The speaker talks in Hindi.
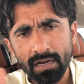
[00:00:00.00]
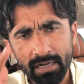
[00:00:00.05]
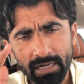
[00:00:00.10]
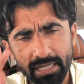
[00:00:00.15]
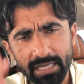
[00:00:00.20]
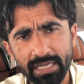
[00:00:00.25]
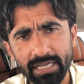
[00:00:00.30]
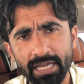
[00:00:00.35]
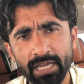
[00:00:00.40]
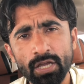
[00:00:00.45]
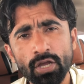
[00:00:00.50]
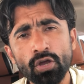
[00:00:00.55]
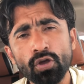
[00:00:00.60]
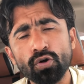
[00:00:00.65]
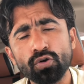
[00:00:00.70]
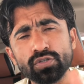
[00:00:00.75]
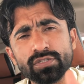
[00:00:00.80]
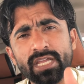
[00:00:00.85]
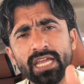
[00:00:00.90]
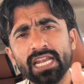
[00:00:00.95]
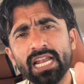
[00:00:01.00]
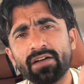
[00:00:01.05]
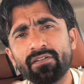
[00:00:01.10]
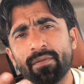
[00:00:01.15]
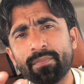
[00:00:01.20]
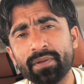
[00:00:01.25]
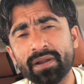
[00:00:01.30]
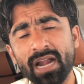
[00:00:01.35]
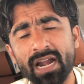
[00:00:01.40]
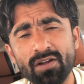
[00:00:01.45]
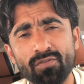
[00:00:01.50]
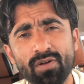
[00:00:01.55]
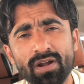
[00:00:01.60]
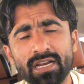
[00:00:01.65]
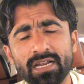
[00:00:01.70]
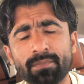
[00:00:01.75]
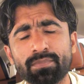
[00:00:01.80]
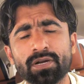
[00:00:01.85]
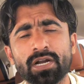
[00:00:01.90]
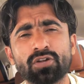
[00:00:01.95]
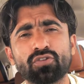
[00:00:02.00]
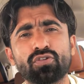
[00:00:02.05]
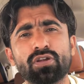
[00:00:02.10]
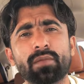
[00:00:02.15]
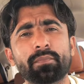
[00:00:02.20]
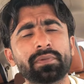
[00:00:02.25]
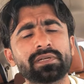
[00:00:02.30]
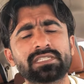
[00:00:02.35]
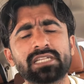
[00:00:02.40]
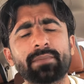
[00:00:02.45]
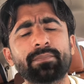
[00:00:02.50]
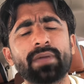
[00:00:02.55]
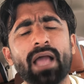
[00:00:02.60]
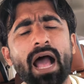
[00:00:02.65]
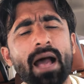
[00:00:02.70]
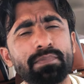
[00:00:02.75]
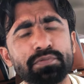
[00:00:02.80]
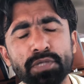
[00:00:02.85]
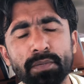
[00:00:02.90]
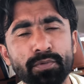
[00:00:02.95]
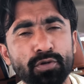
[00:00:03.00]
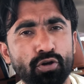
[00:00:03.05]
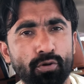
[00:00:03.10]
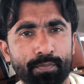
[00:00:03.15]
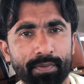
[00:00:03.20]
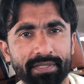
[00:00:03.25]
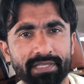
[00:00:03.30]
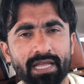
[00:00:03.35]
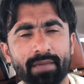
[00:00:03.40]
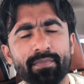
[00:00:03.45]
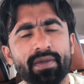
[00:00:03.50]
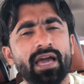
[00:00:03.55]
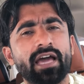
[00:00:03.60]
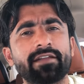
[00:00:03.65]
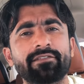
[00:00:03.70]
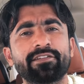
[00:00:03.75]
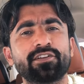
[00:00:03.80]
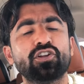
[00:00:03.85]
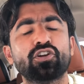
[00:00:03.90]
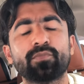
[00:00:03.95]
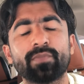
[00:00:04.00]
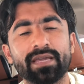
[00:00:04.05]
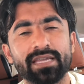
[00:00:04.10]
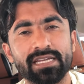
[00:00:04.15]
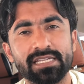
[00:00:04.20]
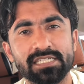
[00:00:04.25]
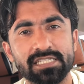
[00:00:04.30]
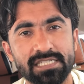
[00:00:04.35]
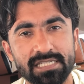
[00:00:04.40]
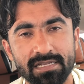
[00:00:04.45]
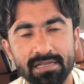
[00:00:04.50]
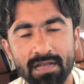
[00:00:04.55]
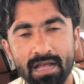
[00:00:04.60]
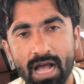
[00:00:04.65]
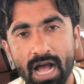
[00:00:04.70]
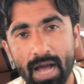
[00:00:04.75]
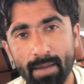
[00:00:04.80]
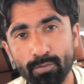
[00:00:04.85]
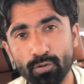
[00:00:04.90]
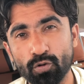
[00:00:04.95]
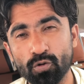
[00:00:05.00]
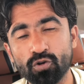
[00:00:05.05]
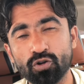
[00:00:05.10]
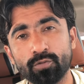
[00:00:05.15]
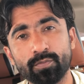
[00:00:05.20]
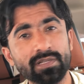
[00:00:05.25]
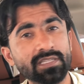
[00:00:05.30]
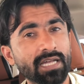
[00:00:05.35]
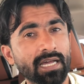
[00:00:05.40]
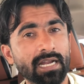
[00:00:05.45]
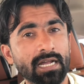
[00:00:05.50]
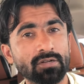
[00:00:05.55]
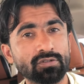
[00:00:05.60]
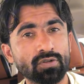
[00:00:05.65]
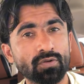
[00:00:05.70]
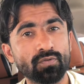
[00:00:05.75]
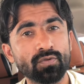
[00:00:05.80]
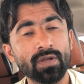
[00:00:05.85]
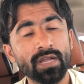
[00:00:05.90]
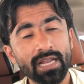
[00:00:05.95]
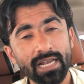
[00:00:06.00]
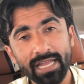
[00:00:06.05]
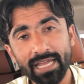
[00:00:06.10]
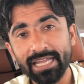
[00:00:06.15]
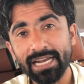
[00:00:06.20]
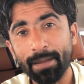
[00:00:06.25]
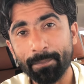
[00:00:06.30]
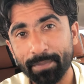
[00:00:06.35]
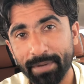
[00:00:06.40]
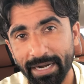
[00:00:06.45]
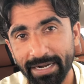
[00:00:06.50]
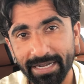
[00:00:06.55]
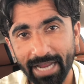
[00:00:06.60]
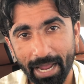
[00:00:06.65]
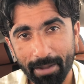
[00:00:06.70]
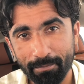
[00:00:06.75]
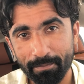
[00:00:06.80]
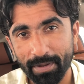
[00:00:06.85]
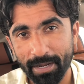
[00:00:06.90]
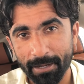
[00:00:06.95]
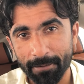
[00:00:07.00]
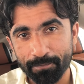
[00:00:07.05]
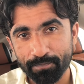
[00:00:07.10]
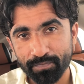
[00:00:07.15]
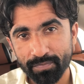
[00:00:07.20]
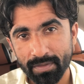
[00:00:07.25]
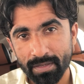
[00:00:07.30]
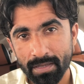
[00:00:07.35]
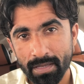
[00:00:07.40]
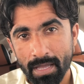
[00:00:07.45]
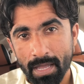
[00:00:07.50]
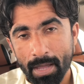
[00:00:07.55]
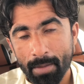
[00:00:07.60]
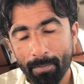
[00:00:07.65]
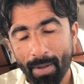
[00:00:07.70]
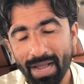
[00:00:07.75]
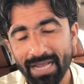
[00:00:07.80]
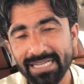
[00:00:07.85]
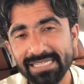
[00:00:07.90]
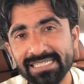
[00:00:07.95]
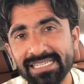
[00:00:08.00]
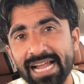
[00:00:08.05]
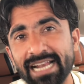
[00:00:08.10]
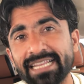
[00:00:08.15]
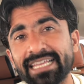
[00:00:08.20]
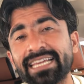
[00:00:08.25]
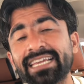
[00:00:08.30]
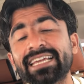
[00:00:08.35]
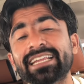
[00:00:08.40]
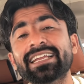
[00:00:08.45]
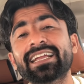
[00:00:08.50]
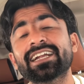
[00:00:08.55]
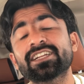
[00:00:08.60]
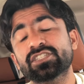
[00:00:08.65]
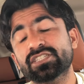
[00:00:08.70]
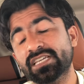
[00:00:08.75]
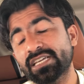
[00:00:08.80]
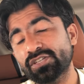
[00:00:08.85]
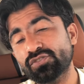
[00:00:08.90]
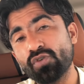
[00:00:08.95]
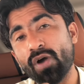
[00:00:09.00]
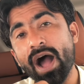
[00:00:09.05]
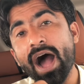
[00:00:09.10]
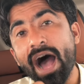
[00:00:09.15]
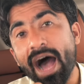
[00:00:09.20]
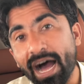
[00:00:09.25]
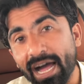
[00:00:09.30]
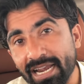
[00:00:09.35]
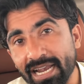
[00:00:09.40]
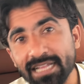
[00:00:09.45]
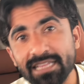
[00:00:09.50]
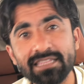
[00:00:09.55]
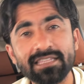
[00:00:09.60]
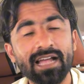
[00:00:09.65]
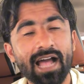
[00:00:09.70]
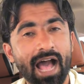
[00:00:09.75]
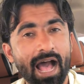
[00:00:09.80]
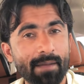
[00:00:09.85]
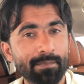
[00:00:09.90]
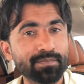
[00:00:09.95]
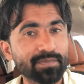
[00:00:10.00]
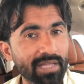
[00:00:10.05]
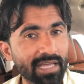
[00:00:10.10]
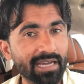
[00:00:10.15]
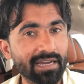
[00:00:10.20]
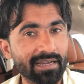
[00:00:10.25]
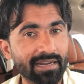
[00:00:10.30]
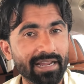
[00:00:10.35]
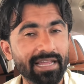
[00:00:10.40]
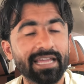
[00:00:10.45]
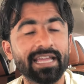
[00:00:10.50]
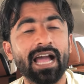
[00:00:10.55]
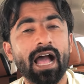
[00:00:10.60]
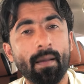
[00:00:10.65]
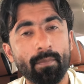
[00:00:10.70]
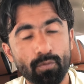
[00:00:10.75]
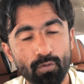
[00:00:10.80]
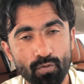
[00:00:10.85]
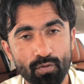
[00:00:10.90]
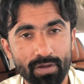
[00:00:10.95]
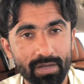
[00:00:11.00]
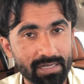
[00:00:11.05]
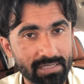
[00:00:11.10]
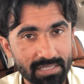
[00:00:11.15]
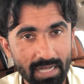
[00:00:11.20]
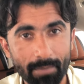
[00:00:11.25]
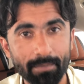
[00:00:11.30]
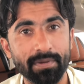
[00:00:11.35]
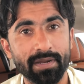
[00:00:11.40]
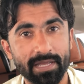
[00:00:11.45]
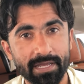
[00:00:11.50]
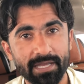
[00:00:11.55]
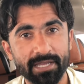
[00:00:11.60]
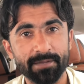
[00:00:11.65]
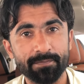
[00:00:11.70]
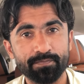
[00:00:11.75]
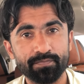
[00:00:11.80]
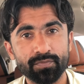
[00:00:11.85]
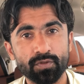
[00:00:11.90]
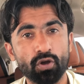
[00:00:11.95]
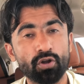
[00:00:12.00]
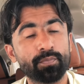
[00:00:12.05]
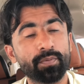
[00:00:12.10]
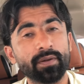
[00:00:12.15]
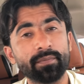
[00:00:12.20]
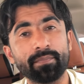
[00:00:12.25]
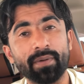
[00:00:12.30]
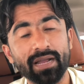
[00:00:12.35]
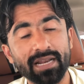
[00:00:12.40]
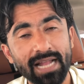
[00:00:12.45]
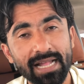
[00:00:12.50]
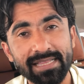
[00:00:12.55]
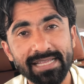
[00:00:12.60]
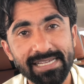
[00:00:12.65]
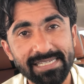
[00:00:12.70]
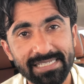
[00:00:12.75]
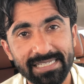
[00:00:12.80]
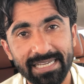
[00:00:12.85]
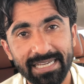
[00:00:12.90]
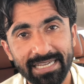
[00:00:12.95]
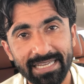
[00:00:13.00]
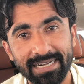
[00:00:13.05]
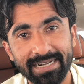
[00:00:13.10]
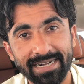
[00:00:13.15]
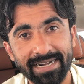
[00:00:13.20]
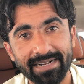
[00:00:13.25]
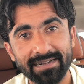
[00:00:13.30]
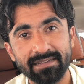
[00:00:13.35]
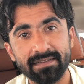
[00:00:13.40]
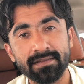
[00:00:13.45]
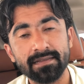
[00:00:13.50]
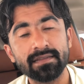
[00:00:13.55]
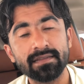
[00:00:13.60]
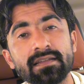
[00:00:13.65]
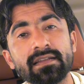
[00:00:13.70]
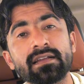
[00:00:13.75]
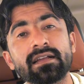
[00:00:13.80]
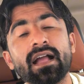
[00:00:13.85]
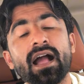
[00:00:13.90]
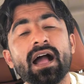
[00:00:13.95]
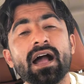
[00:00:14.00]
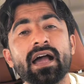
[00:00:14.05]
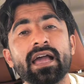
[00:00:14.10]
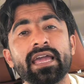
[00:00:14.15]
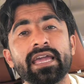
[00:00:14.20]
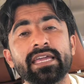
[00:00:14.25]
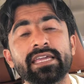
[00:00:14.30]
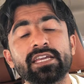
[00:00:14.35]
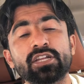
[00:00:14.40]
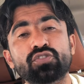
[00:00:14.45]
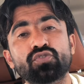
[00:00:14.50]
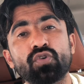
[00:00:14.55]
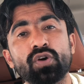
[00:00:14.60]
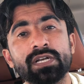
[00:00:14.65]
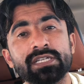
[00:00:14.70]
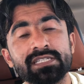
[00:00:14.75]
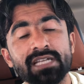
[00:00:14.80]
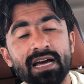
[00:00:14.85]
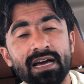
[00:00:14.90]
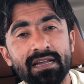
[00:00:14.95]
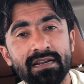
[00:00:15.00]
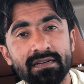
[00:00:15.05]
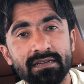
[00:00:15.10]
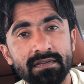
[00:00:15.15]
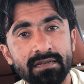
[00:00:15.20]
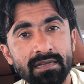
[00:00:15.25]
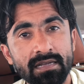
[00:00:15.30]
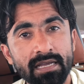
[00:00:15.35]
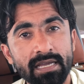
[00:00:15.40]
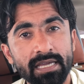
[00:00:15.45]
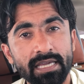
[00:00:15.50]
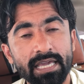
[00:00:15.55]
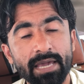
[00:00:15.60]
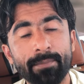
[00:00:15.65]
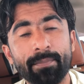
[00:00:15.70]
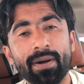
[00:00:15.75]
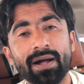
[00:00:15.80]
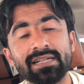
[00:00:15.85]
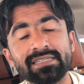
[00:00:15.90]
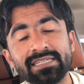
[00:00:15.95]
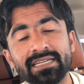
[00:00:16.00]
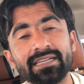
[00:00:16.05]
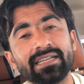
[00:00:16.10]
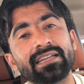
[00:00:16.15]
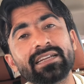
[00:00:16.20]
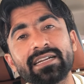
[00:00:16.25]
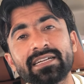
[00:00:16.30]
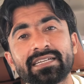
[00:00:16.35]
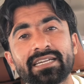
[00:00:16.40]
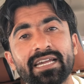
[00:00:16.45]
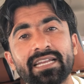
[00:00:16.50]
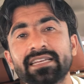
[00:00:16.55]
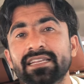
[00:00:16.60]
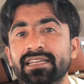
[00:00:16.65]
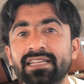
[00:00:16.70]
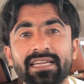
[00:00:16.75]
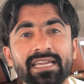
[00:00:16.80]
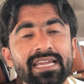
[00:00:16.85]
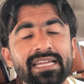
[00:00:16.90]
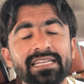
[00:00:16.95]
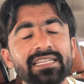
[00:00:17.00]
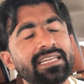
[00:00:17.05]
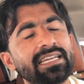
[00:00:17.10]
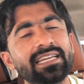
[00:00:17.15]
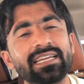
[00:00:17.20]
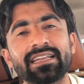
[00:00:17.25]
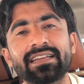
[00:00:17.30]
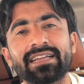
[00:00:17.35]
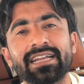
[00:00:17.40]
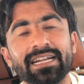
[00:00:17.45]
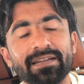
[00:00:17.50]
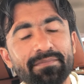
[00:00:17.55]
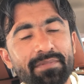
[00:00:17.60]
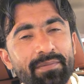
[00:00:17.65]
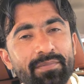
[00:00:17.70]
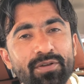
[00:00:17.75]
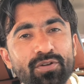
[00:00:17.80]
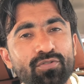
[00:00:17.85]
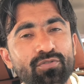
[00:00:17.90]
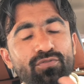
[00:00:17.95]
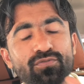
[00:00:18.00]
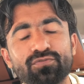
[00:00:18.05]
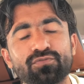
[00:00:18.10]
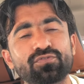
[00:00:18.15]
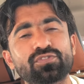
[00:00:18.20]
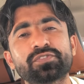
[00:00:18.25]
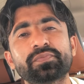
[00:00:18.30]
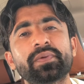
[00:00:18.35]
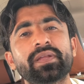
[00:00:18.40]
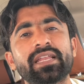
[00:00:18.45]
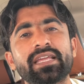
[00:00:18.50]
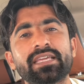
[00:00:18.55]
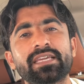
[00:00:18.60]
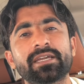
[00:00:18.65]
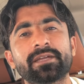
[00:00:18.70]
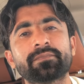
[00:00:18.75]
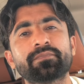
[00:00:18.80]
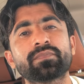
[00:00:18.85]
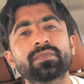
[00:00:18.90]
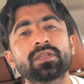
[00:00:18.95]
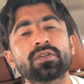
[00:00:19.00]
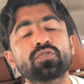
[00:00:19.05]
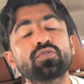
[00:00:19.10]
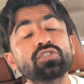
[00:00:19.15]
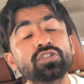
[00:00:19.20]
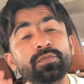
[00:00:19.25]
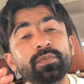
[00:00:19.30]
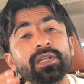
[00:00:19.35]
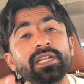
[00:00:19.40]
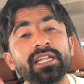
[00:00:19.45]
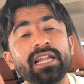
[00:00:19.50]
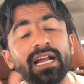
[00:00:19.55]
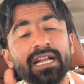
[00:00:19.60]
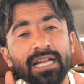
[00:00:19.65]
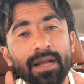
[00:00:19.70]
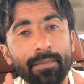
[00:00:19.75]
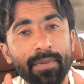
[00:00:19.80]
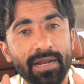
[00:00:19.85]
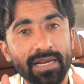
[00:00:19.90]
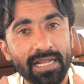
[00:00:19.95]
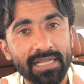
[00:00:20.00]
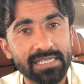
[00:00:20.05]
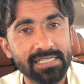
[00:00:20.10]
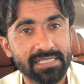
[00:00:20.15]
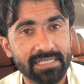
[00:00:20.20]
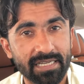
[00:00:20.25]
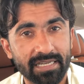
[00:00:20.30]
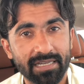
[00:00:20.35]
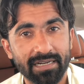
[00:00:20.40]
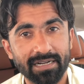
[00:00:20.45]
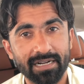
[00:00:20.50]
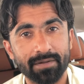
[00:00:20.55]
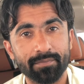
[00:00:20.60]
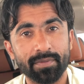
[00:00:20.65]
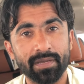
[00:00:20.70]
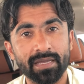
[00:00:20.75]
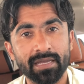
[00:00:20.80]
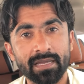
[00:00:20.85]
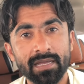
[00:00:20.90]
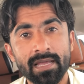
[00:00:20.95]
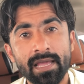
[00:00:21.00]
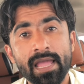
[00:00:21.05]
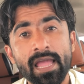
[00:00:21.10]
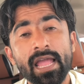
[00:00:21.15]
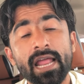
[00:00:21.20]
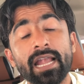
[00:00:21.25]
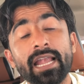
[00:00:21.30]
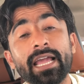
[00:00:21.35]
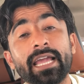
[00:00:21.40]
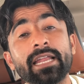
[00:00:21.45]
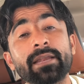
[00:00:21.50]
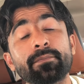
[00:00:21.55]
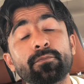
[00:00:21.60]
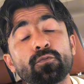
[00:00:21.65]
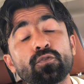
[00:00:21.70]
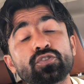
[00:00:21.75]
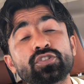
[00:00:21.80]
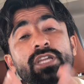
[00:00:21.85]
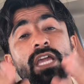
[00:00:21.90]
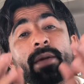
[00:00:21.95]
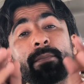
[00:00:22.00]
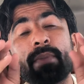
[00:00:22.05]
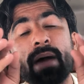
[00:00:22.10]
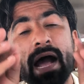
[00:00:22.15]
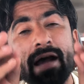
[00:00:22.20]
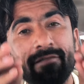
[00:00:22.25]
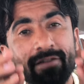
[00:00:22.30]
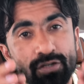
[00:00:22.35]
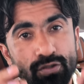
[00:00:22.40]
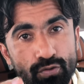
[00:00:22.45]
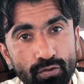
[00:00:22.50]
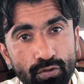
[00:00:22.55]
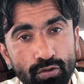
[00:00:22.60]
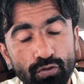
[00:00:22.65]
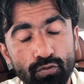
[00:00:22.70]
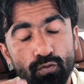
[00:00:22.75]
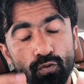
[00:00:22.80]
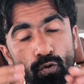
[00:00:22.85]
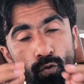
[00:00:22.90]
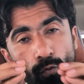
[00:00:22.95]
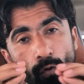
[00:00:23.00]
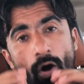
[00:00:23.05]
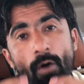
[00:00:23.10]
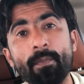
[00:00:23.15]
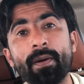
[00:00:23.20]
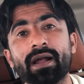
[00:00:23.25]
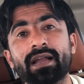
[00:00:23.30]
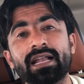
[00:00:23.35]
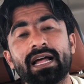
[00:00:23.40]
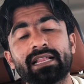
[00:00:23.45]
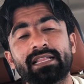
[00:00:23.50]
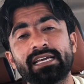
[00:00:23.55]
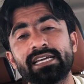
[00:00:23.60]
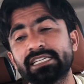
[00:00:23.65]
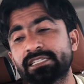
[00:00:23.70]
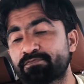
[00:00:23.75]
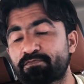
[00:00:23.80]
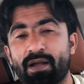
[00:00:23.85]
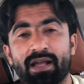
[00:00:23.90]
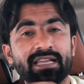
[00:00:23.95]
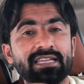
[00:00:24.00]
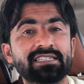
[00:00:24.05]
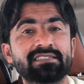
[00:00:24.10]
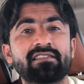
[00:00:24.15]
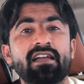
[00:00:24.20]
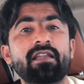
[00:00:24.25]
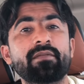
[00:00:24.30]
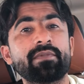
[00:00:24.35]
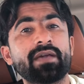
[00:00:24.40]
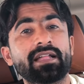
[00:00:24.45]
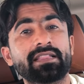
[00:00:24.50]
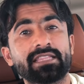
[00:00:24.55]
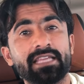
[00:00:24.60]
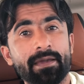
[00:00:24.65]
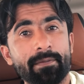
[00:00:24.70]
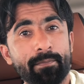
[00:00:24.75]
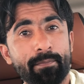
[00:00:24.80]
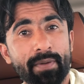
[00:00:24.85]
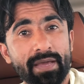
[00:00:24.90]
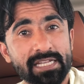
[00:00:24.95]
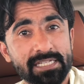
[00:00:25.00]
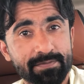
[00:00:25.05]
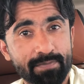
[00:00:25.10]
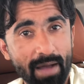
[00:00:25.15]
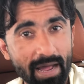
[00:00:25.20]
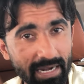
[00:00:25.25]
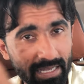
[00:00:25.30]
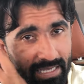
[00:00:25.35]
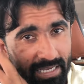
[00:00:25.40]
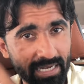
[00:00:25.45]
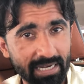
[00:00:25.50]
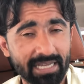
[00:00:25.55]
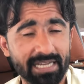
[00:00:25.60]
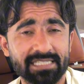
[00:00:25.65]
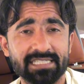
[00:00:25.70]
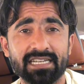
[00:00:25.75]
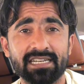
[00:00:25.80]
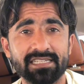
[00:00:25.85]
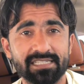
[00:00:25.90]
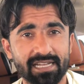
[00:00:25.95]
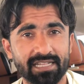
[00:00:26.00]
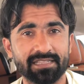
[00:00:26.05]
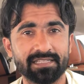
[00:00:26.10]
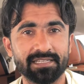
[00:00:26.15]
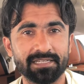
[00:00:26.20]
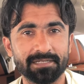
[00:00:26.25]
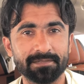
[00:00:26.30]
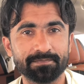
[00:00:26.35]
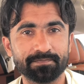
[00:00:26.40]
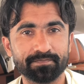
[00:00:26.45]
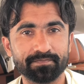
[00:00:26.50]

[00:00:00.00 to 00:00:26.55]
ठीक है उसके अलावा फिर हर वर्ल्ड कप का टूर्नामेंट सब आप सभी को पता मैं हर वीडियो में ये चीज़ आप लोगों को बता रहा होता हूँ लेकिन अब के टाइम में पाकिस्तान की क्रिकेट की जो हालत आप देख रहे हैं आप लोगों के सामने है और फिर बांग्लादेश की क्रिकेट कहाँ है ये 2000 के बाद से क्रिकेट खेलने लगे इनकी क्रिकेट में भी कुछ भी नहीं है कुछ भी नहीं रखा बांग्लादेश की क्रिकेट में लेकिन उसके बावजूद वो बांग्लादेश पाकिस्तान में आती है बेसबॉल खेल के चली जाती है